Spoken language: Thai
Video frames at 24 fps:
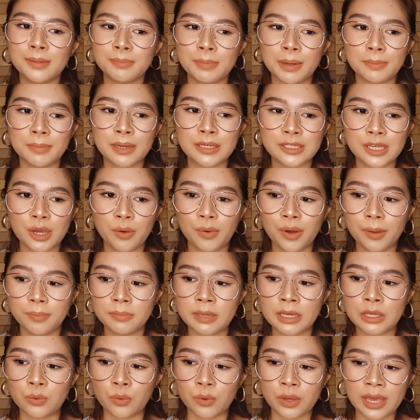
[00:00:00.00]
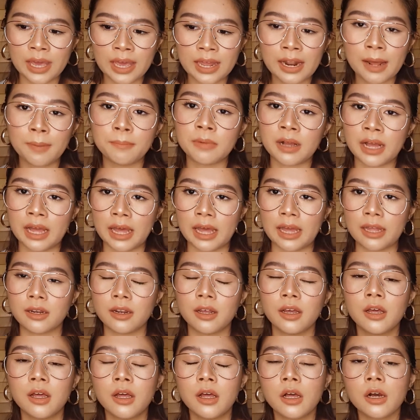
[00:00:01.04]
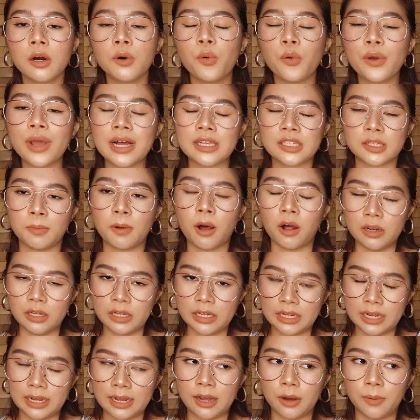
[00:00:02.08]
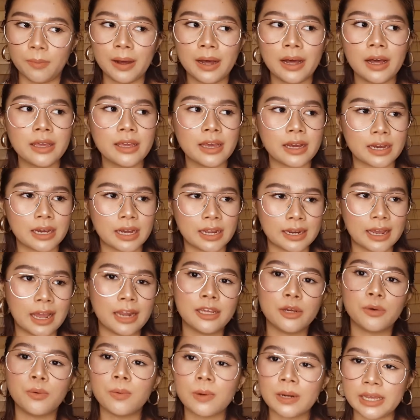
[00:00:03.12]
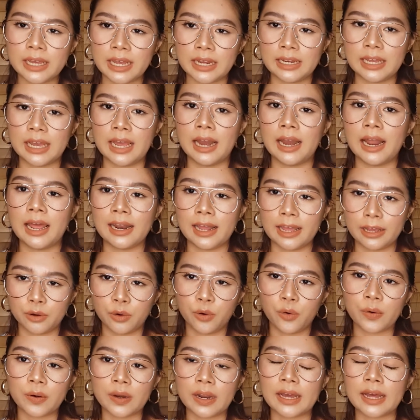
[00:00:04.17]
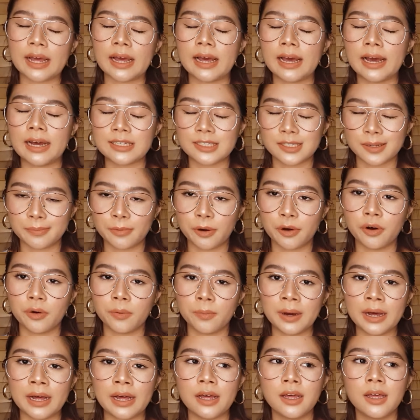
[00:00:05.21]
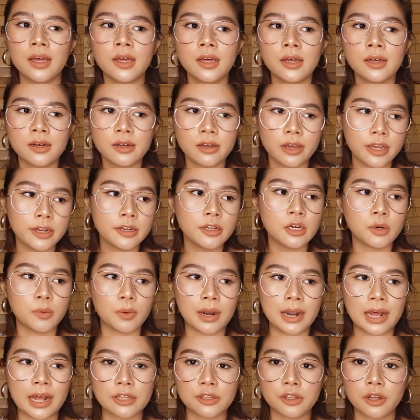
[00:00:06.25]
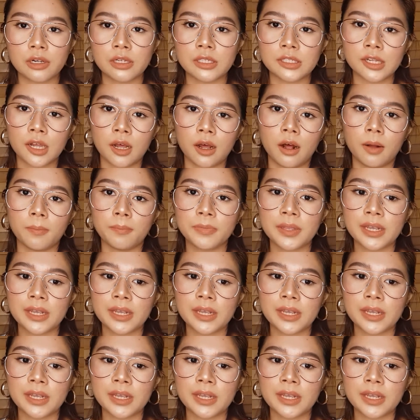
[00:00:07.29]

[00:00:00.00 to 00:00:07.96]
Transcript: มันไม่ใช่ว่ามีอยู่แค่ทำงานทุกอย่างจะบอกเลยนะคะว่าอย่างคณะที่อุ๊กเรียนเนี่ยหลายๆคนนะคะอาจจะมองว่าเฮ้ยถึงเวลาตอนสอบ